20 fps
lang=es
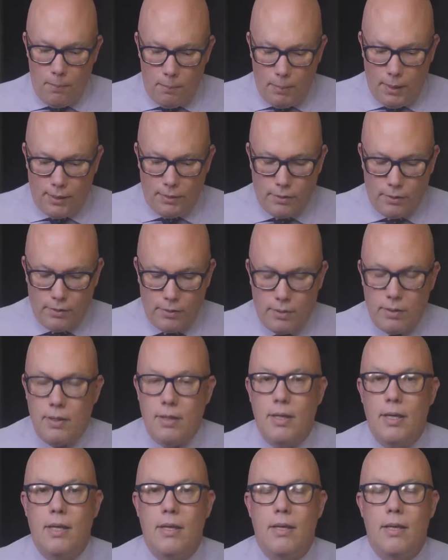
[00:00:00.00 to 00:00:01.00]
Bueno,
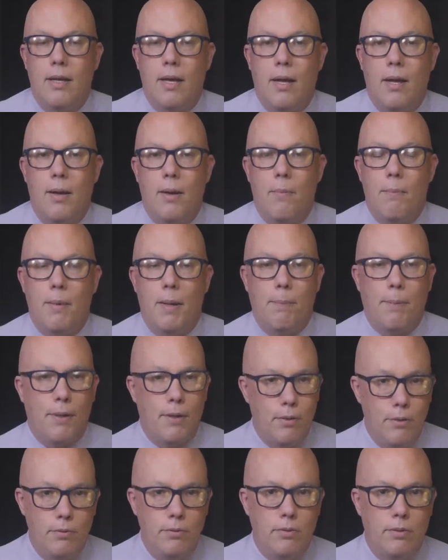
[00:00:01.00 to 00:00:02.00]
me
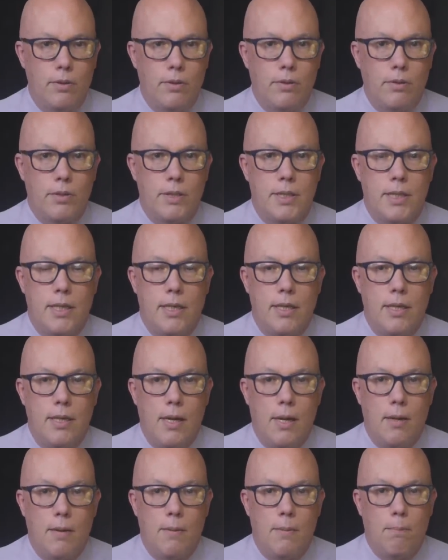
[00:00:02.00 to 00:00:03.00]
pregunto
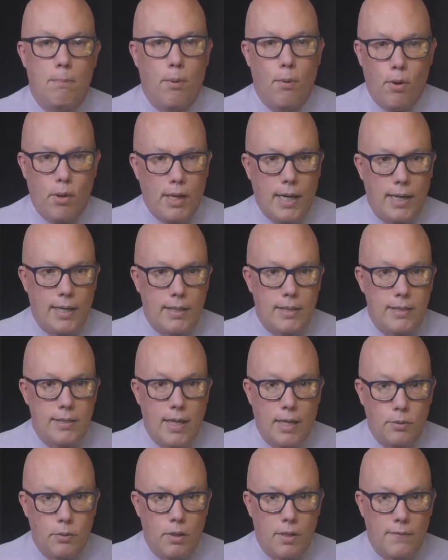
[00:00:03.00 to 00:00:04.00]
si Borges
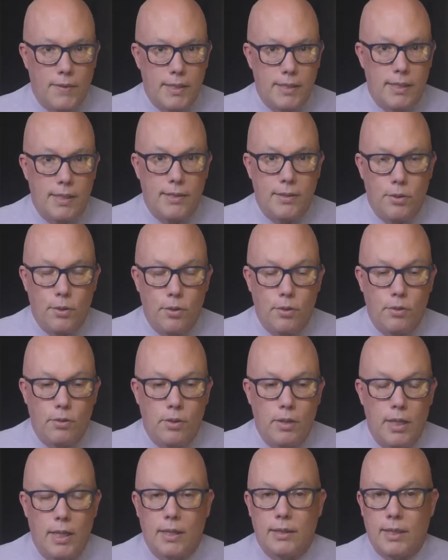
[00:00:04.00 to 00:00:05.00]
alguna vez leyó
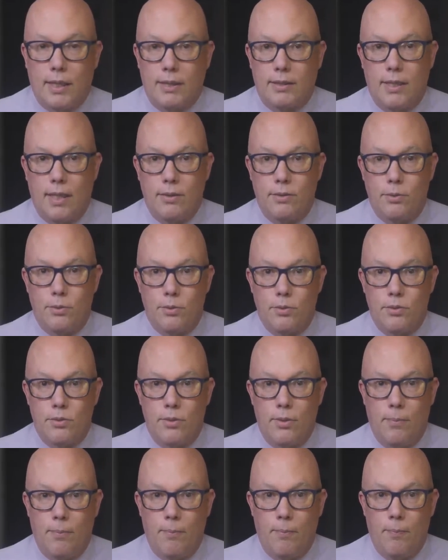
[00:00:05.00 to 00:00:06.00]
el
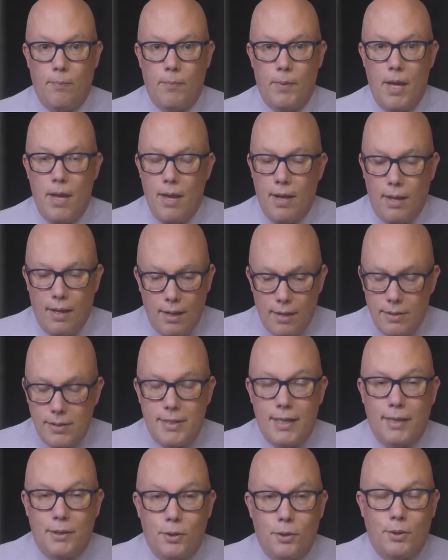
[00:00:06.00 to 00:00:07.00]
Tractatus.
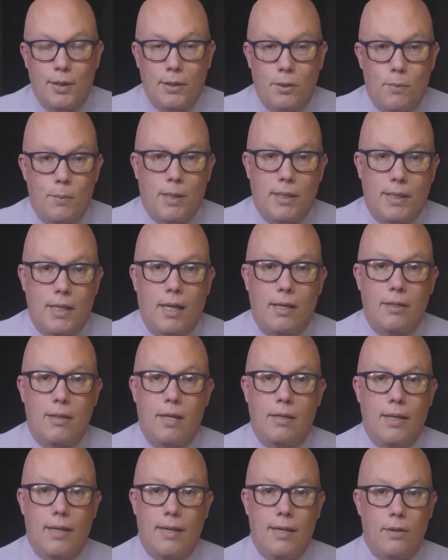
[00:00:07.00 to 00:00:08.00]
Siendo el hombre tan
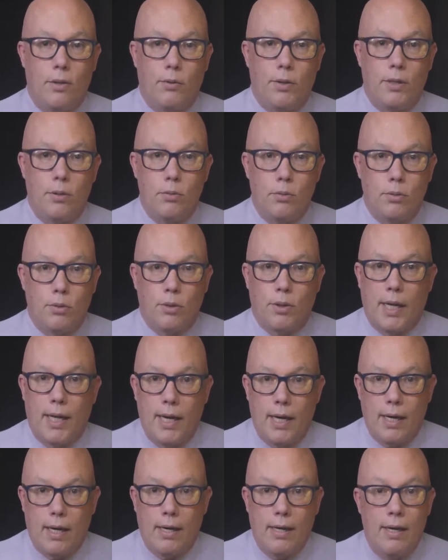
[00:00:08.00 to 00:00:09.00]
leído y culto que
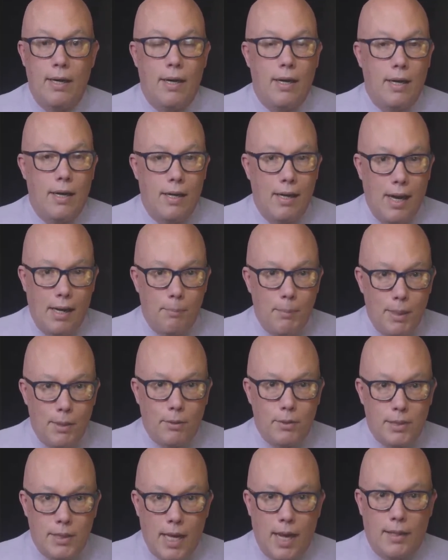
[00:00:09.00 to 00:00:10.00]
era, al
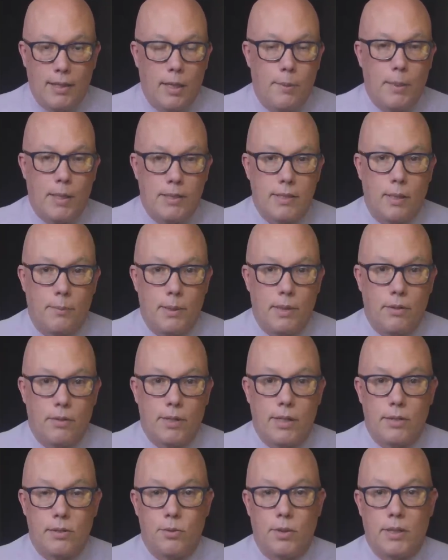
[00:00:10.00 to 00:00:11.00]
menos ha de haber sabido
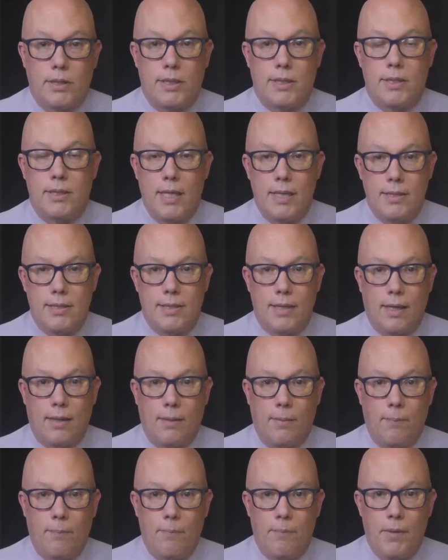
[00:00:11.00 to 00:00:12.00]
de su existencia.